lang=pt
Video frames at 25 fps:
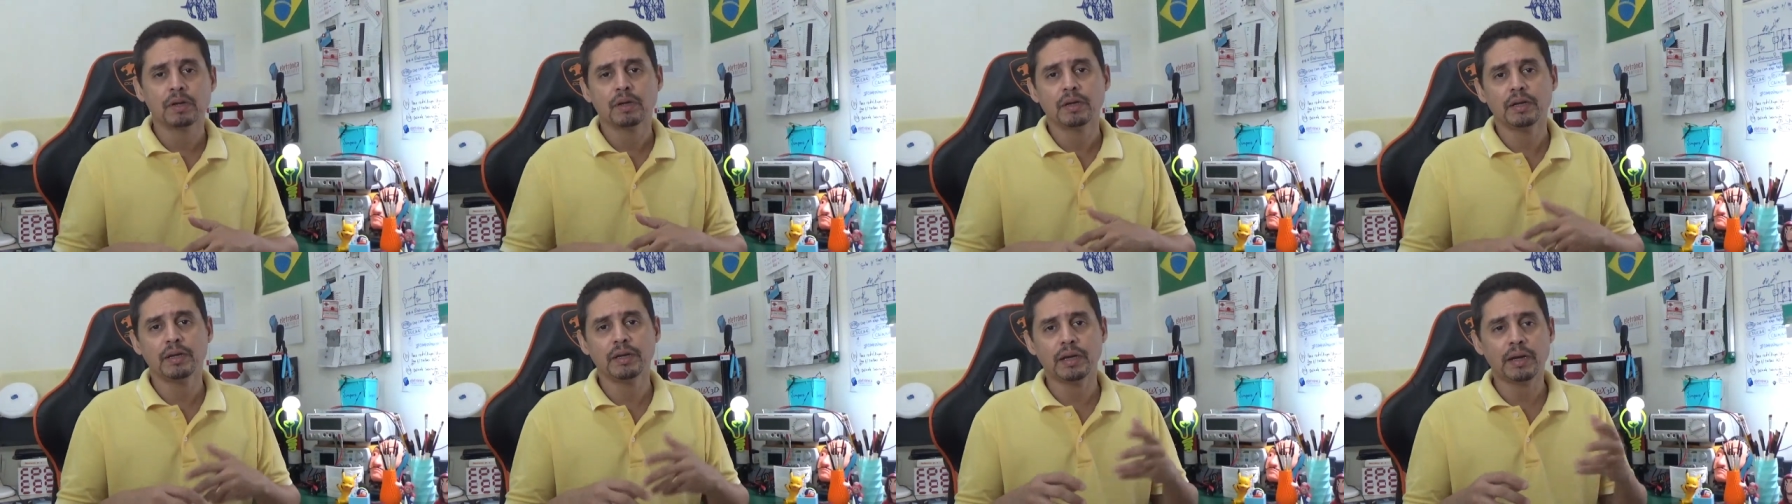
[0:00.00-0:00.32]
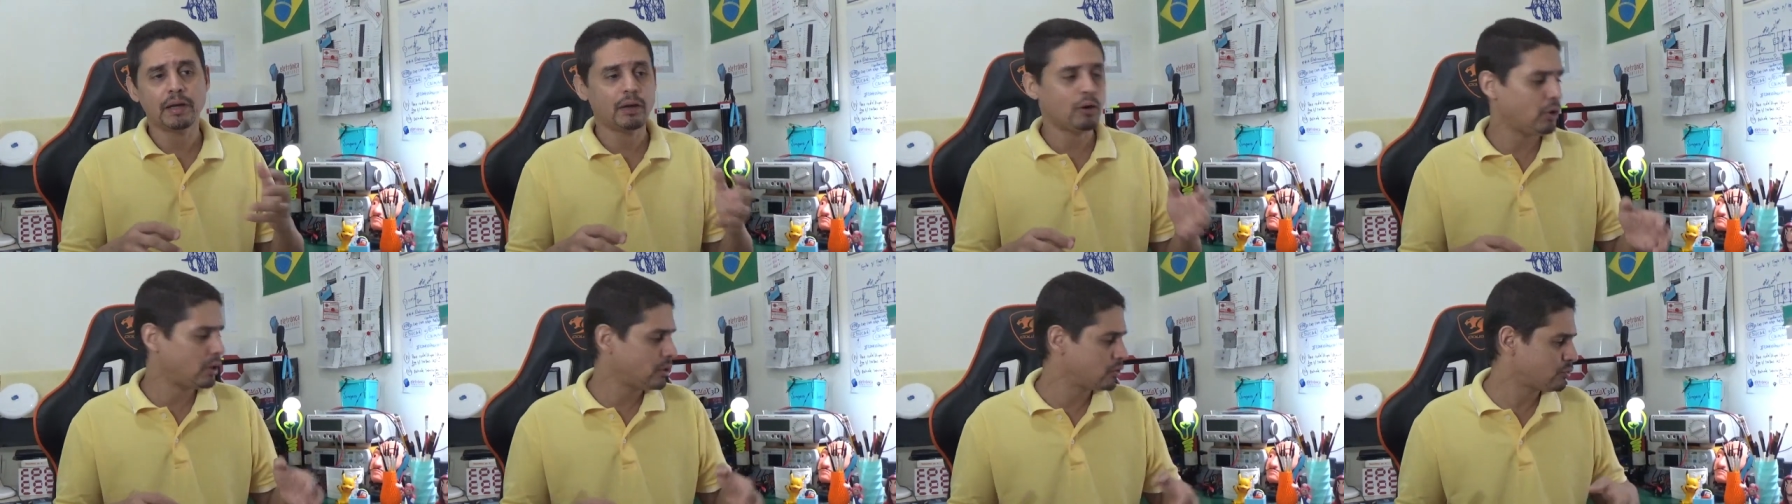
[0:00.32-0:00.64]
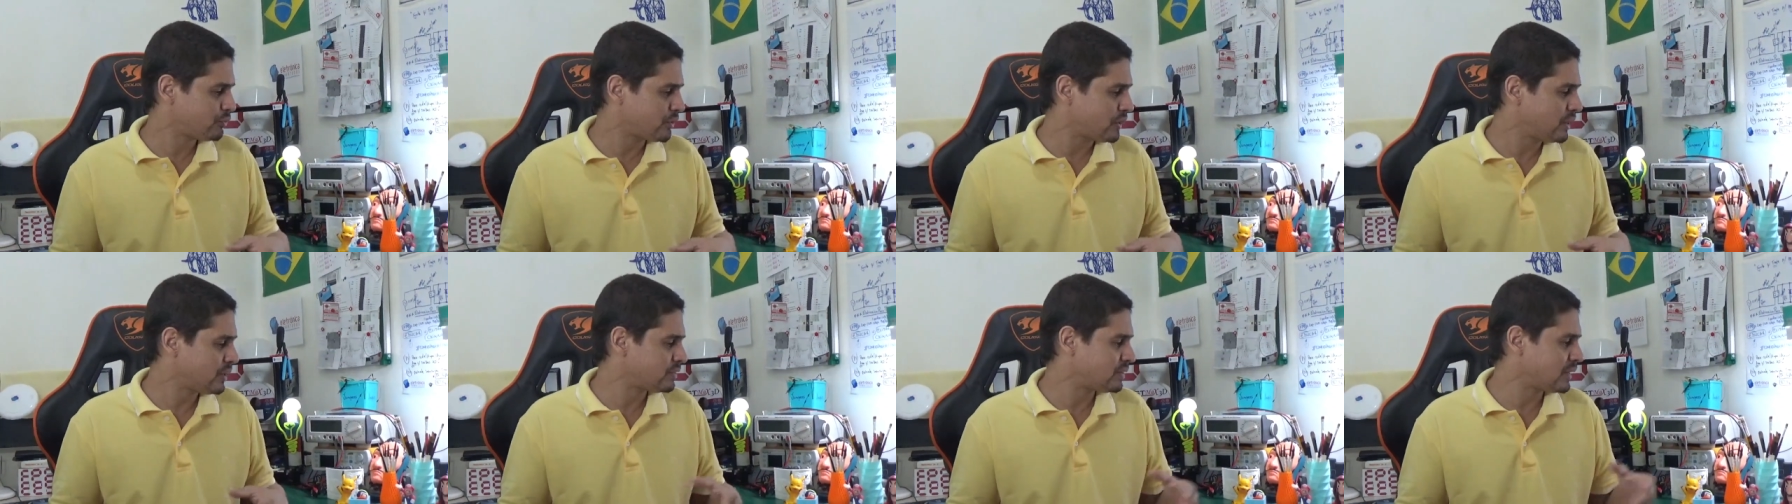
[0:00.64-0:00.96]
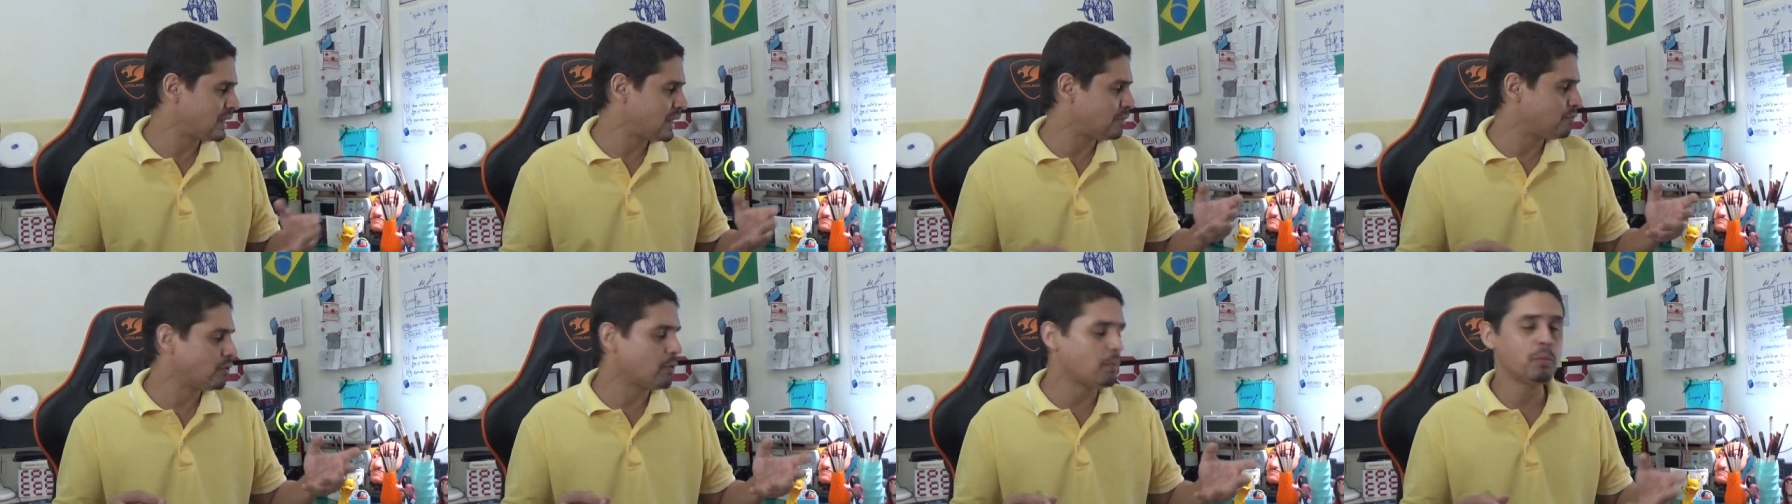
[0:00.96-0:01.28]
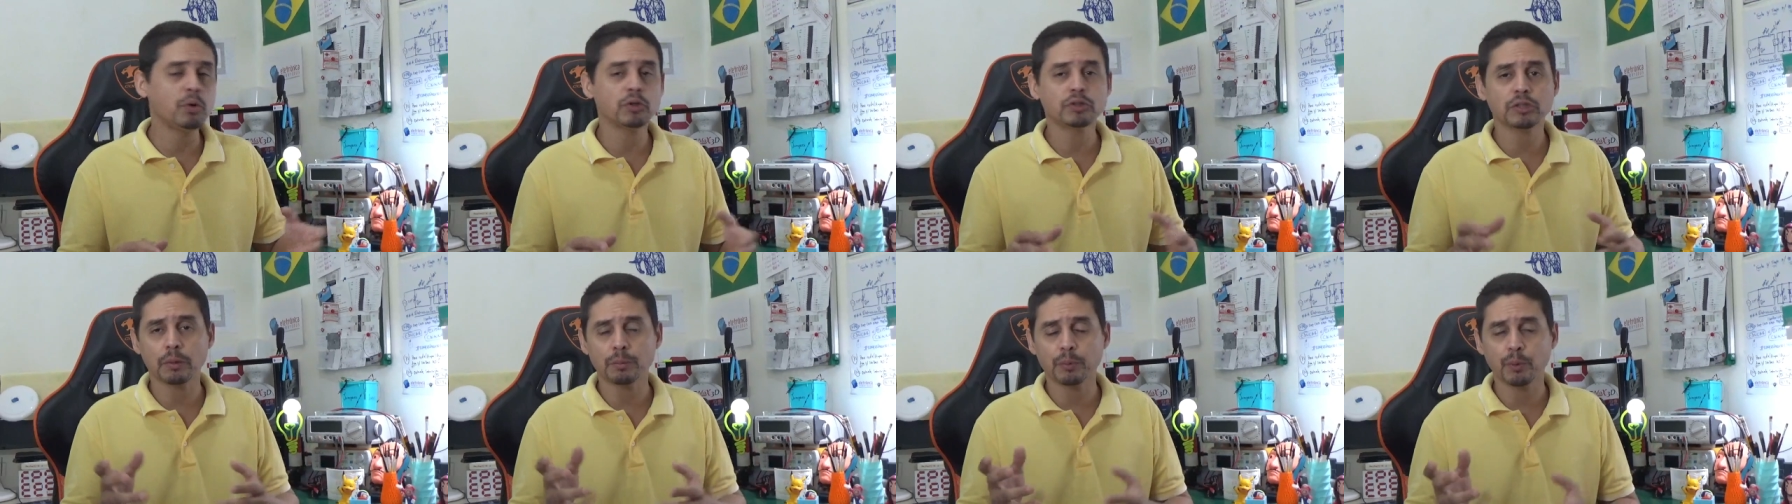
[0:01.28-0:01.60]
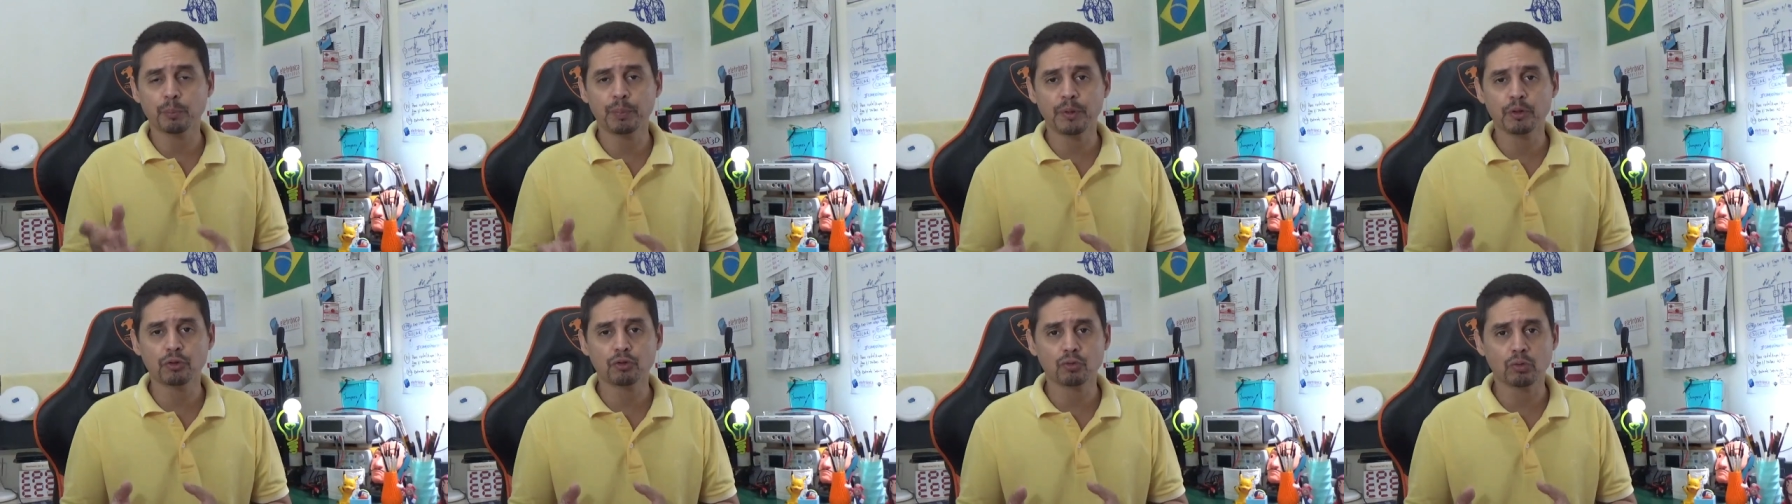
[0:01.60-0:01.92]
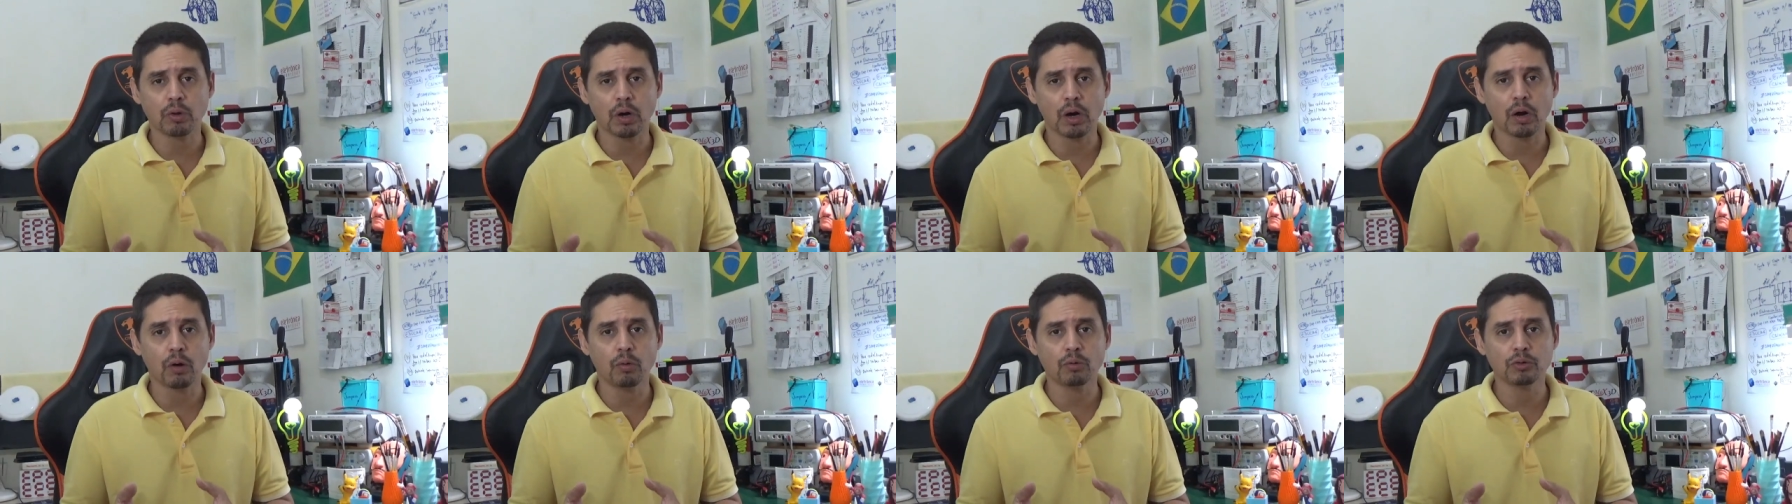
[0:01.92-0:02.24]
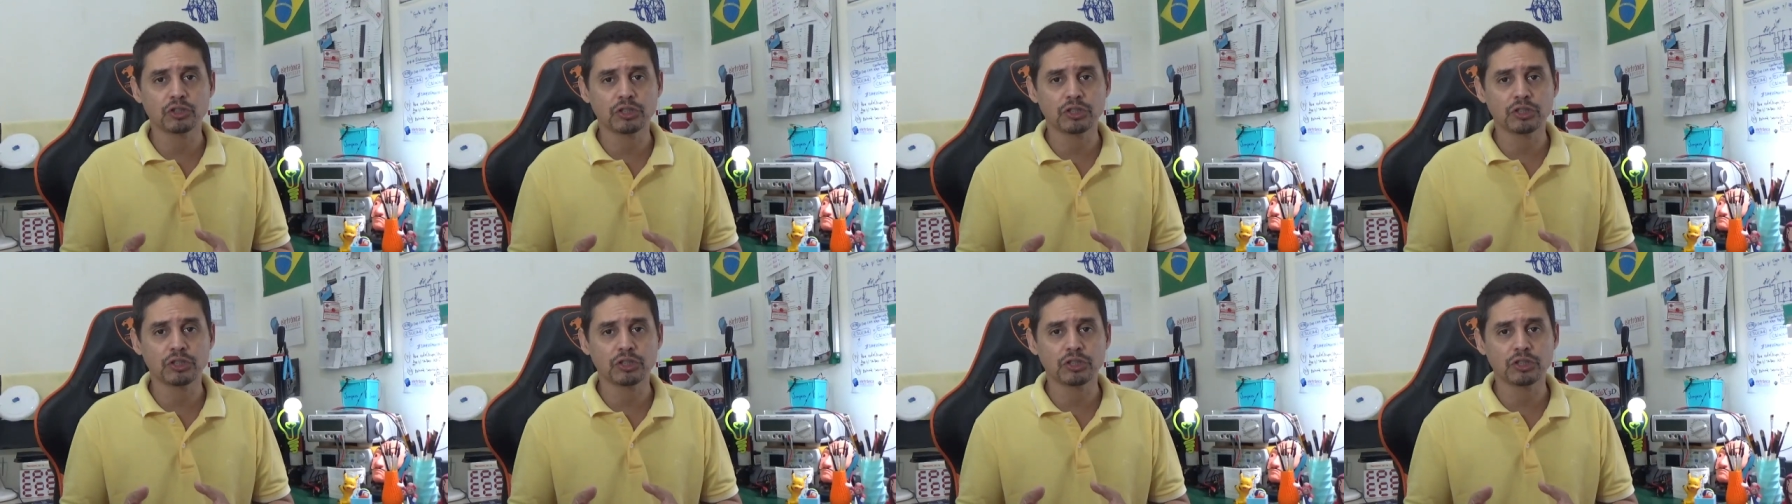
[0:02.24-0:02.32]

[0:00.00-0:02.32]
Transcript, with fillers: e aí eu falei assim, ah, vamos mostrar para o pessoal,